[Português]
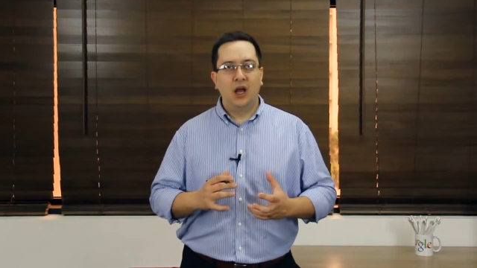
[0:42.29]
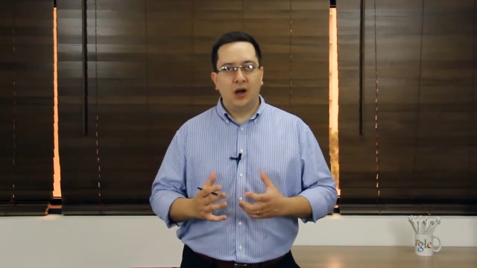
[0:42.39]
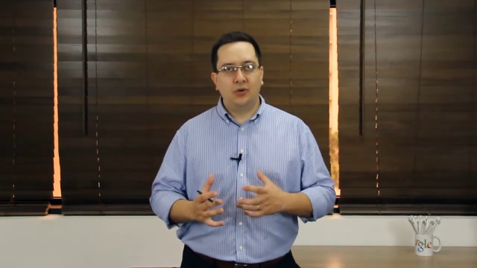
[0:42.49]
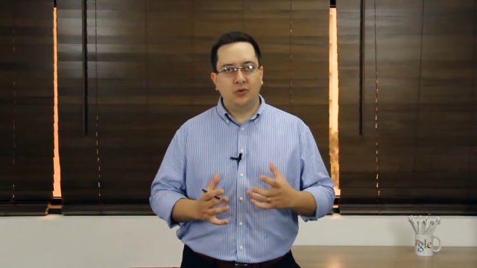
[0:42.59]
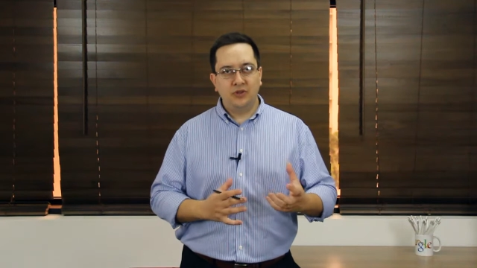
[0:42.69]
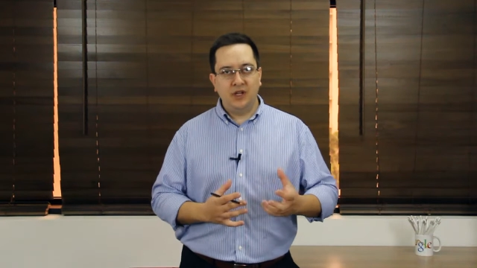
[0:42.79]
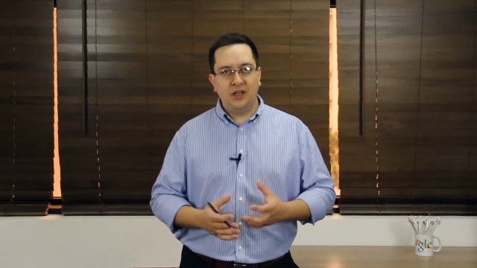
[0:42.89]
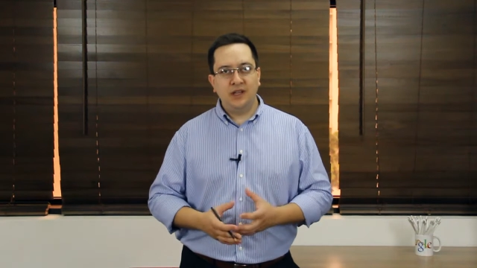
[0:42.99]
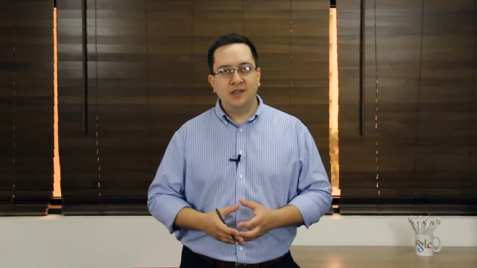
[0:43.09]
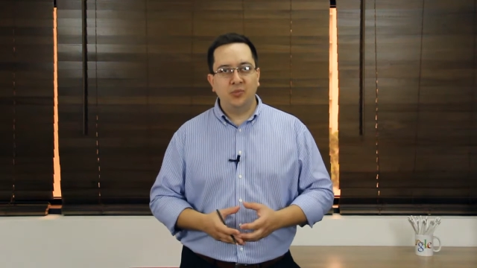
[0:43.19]
alguns
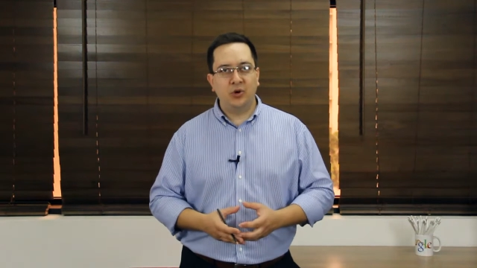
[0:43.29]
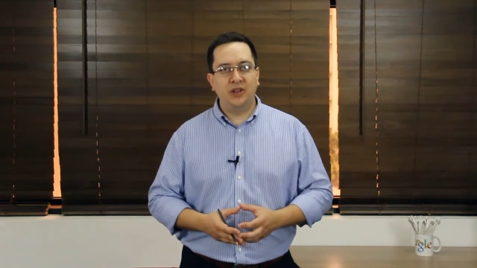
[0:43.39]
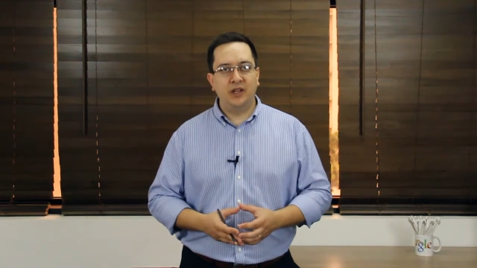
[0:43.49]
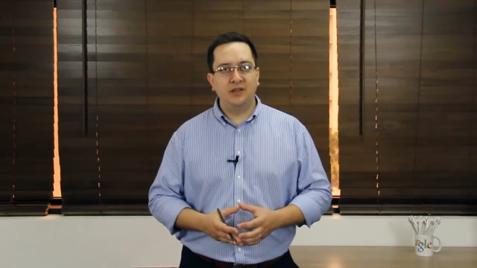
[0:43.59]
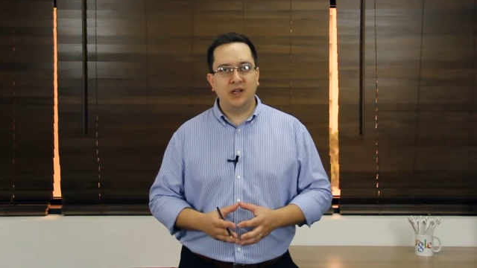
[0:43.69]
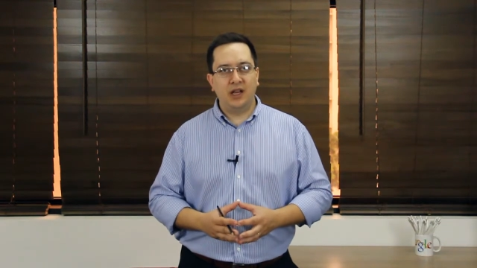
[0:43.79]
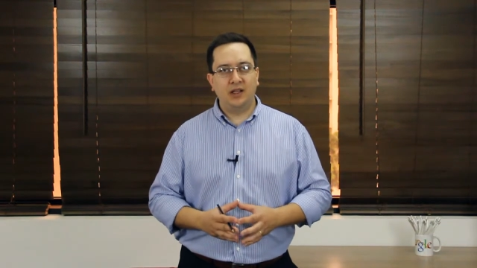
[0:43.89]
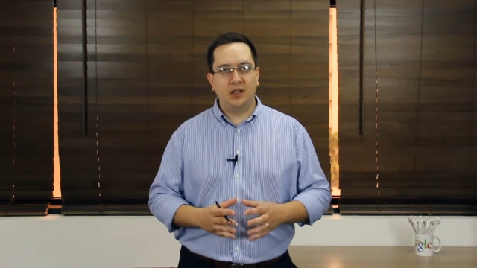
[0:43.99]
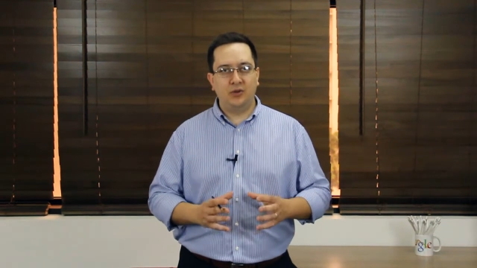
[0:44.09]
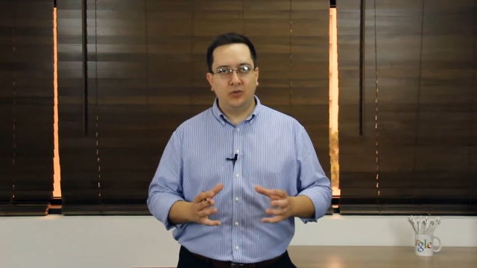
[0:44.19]
itens importantes na
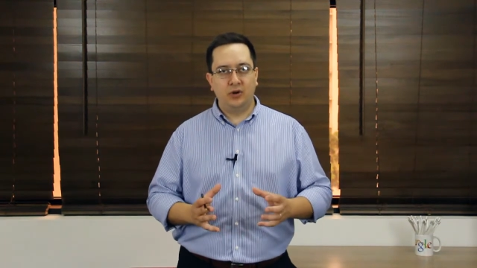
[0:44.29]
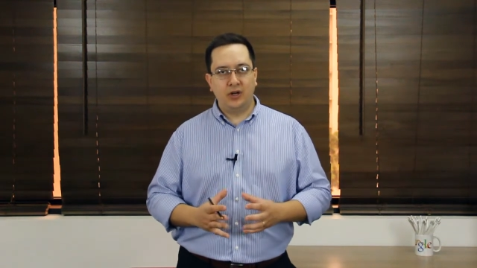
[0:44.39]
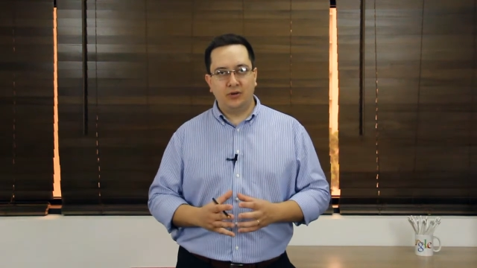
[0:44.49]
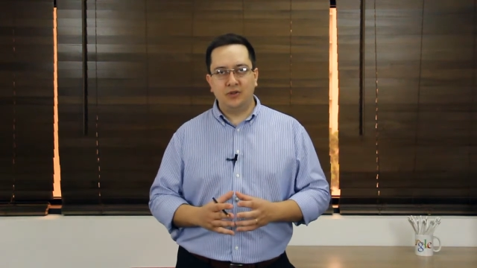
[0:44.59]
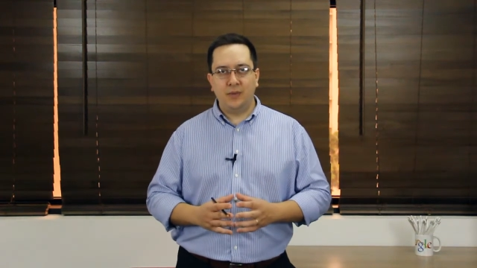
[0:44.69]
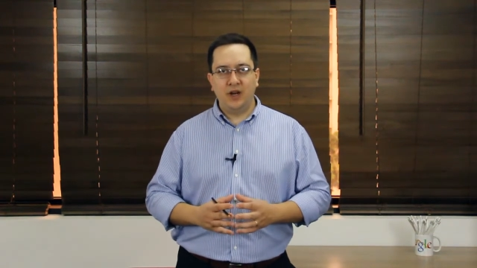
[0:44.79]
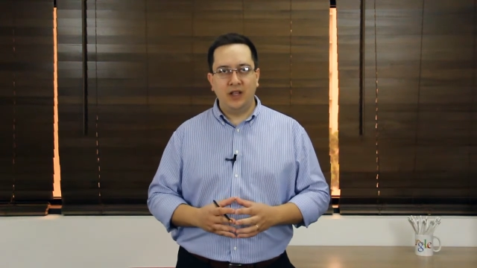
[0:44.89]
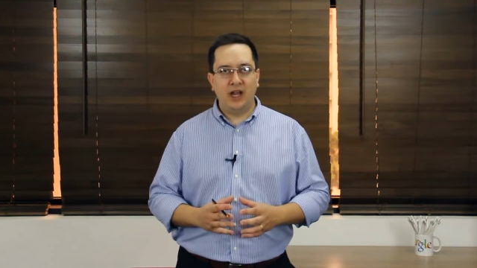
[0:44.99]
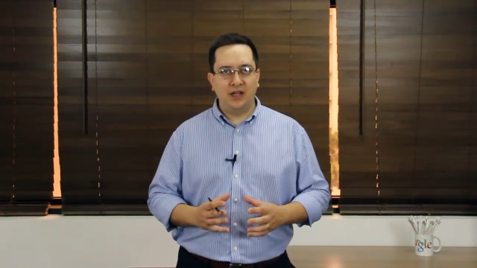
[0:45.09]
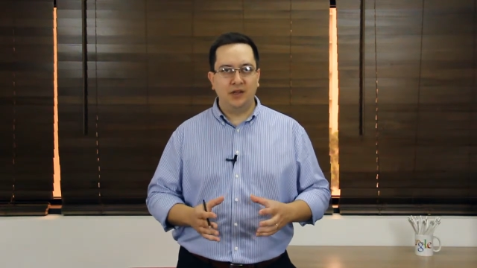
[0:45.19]
arquitetura e na
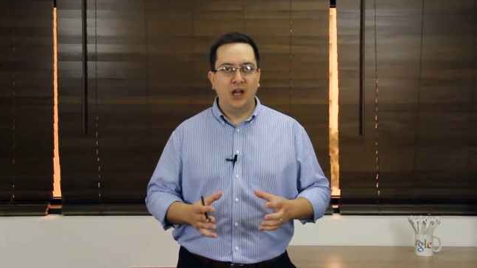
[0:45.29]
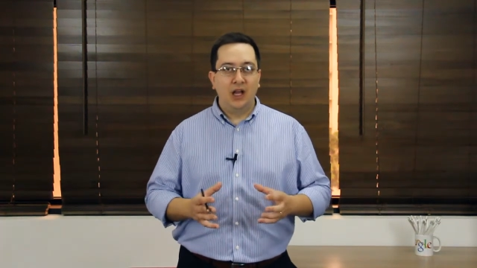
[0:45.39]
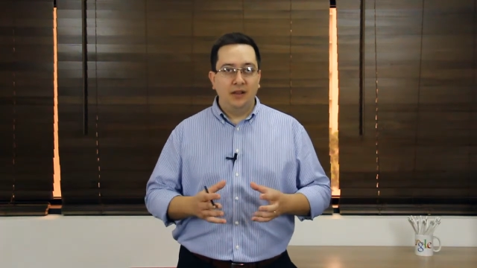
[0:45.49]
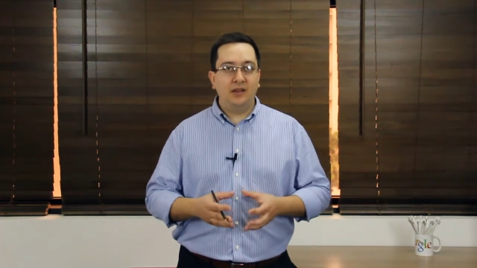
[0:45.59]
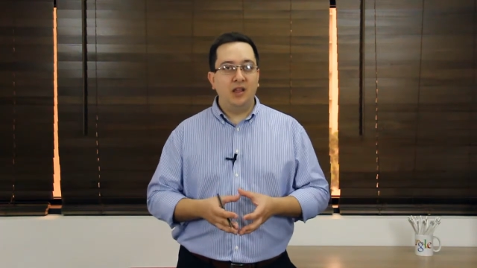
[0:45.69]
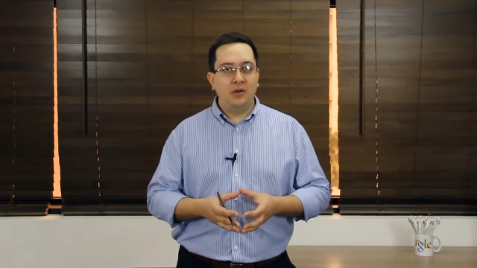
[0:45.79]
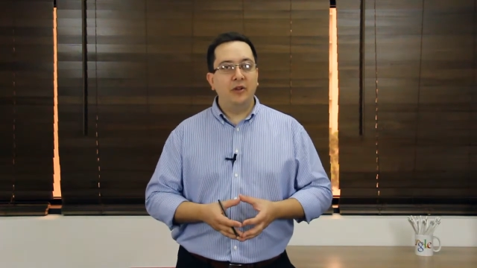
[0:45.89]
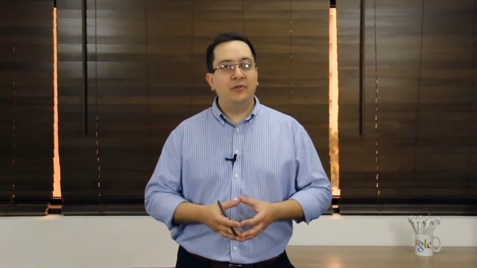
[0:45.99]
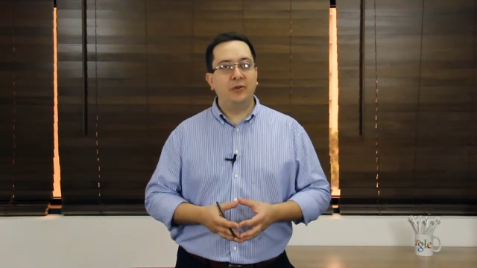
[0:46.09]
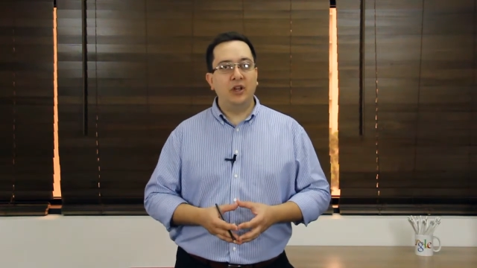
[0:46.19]
usabilidade têm
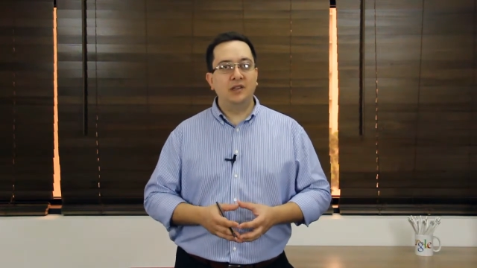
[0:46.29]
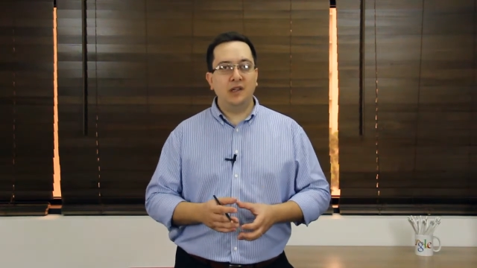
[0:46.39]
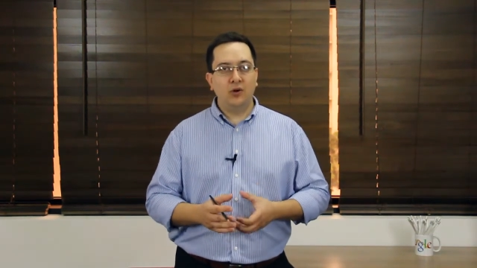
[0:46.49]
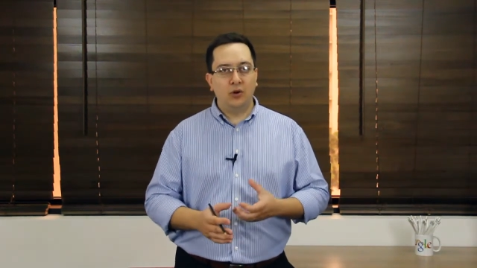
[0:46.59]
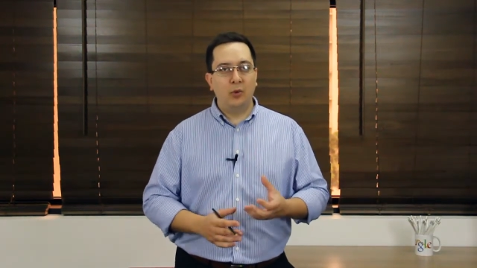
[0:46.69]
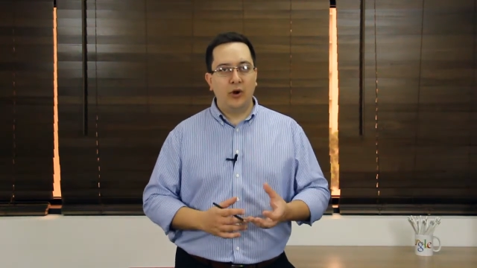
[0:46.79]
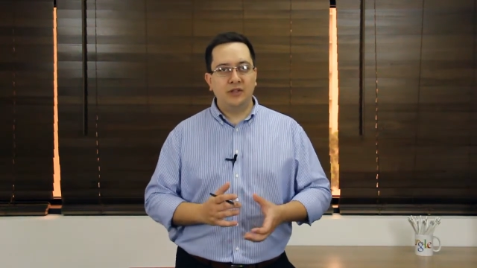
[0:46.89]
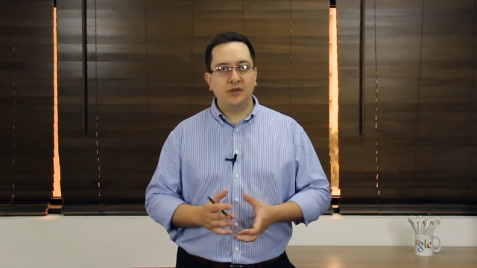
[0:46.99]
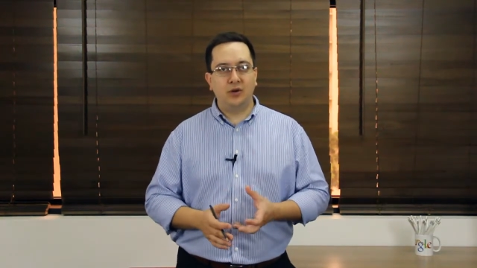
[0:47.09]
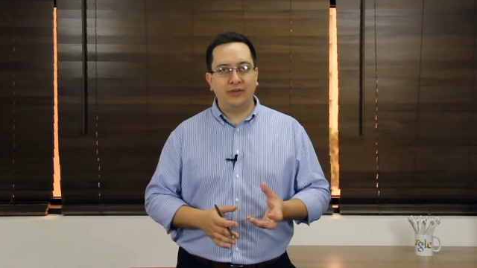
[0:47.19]
uma influência em como o
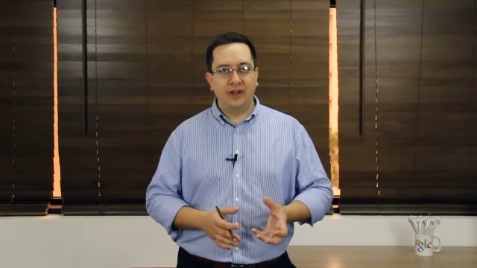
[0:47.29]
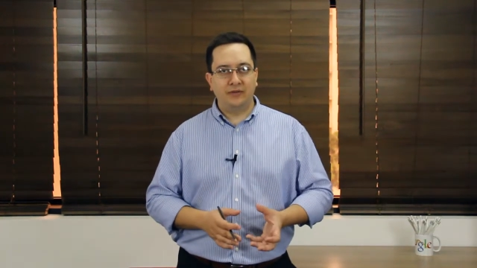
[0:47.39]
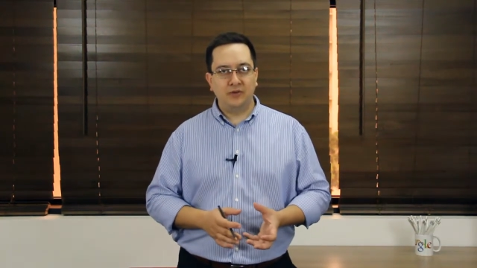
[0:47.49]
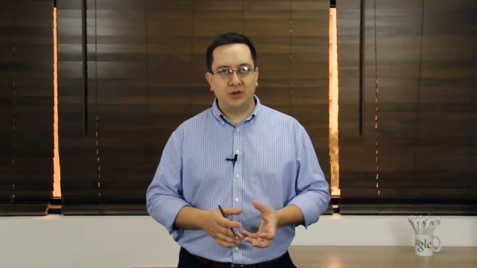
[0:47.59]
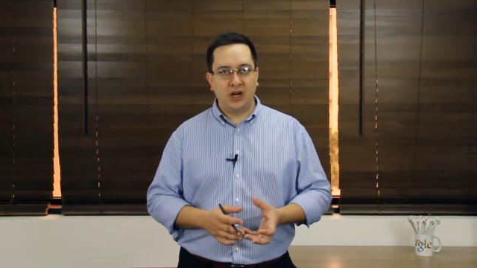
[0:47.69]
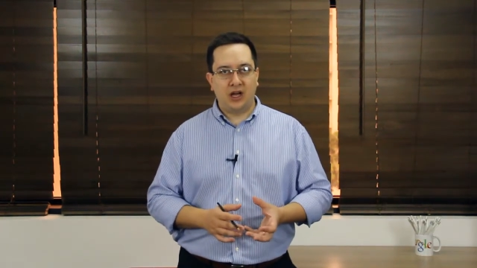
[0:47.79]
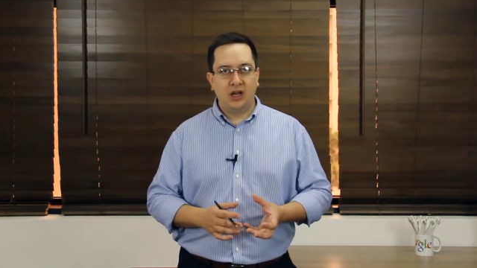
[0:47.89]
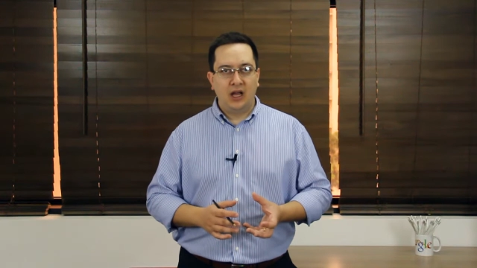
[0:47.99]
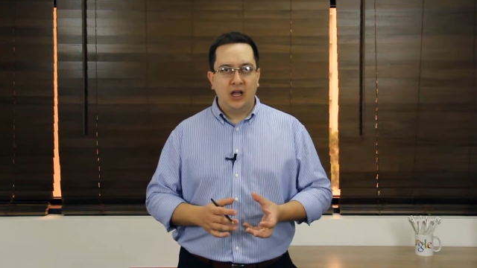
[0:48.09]
SEO vai funcionar.